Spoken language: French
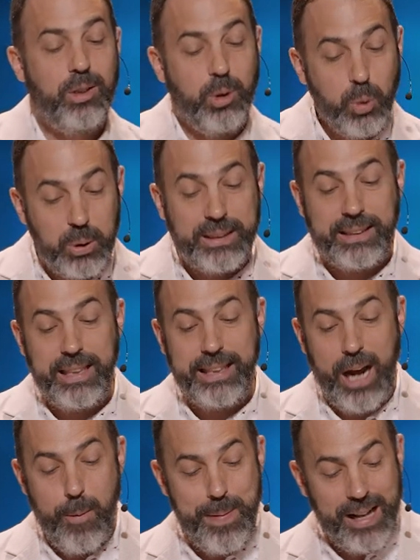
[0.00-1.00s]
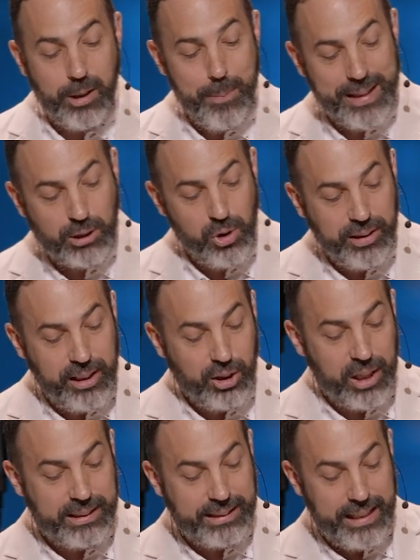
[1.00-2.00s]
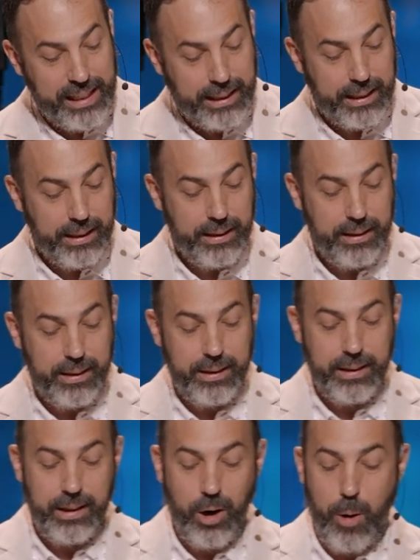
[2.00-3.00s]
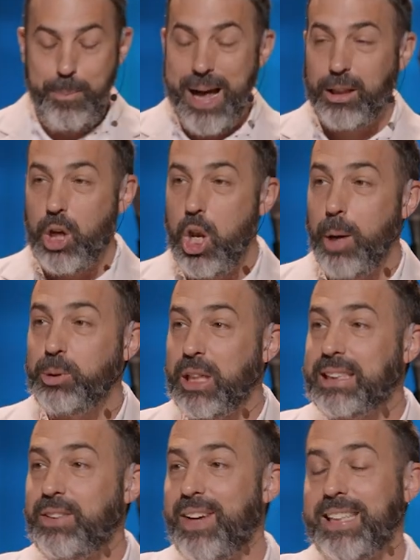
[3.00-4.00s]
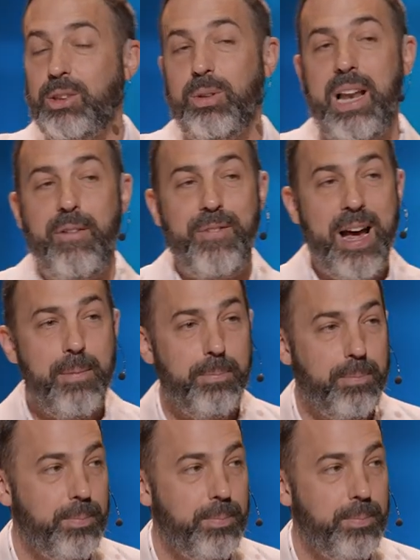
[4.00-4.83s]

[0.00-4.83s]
Aussi, quand on parle de masculinité toxique, on parle de l'objectivation de la femme.